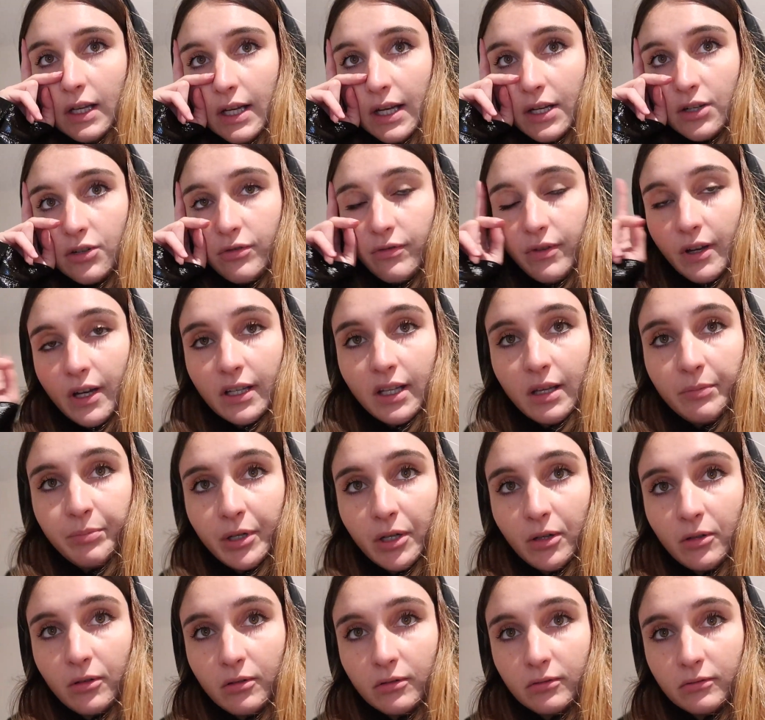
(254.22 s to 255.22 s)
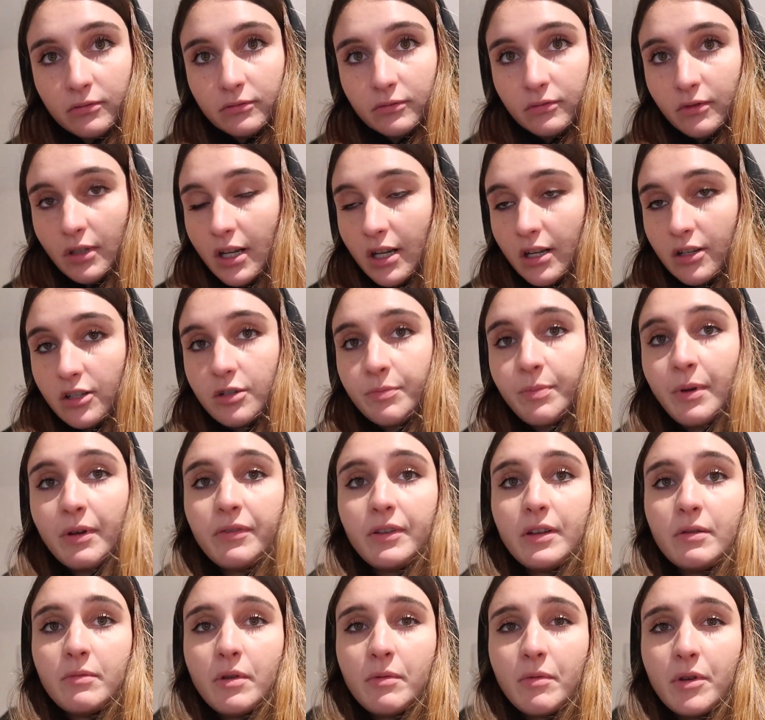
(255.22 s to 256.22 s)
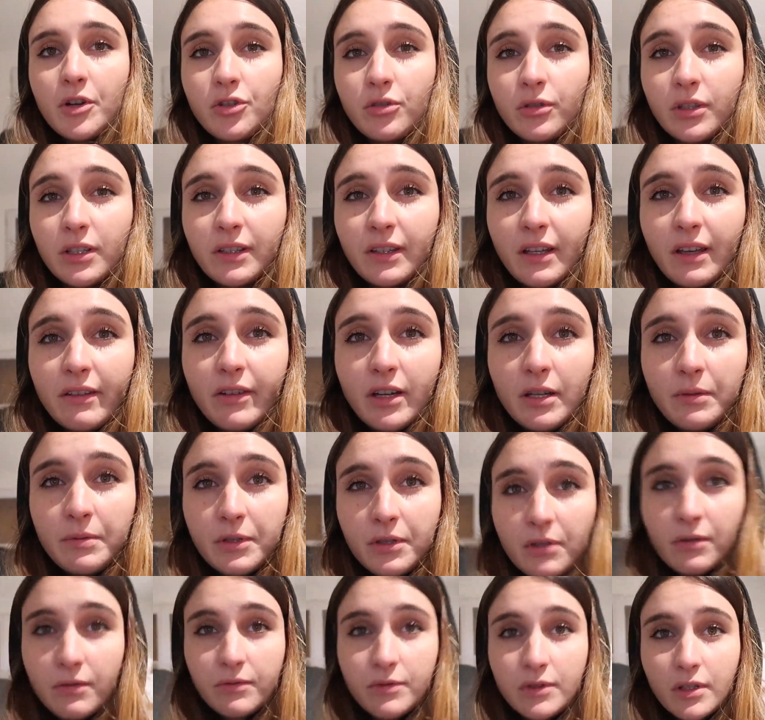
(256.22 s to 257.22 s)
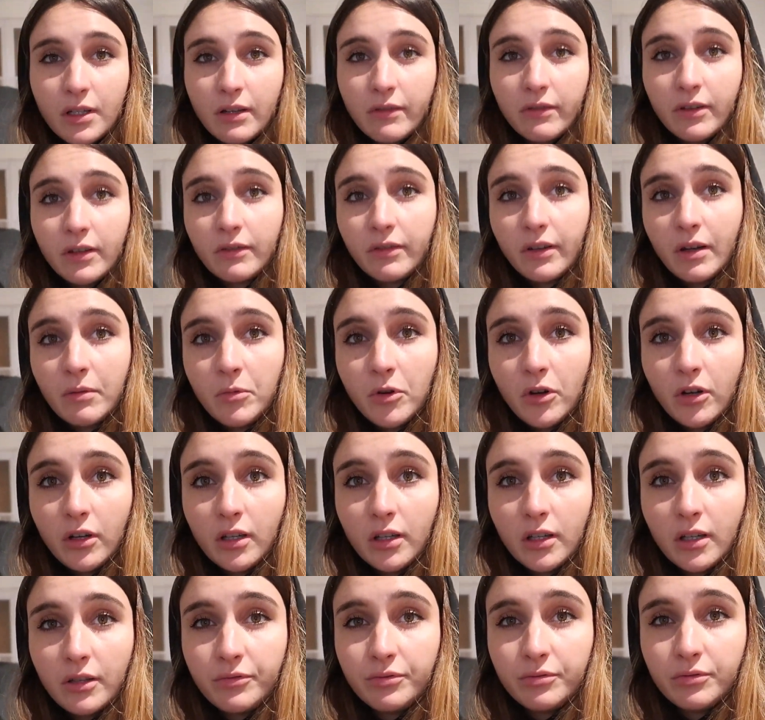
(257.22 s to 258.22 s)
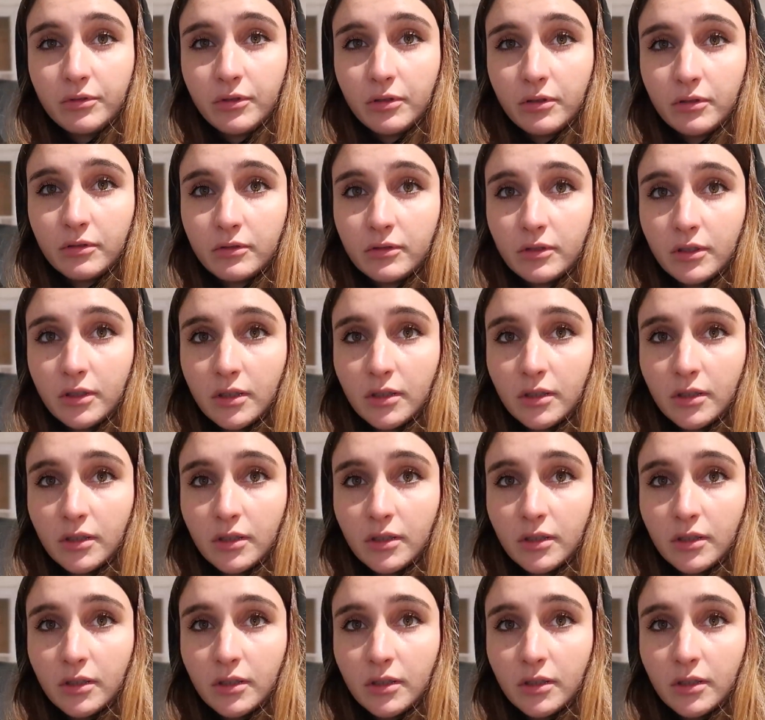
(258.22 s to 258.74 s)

Et là, je vais à un apéro. Voilà, j'ai pas filmé ma journée de travail parce que vous en avez vraiment rien à foutre.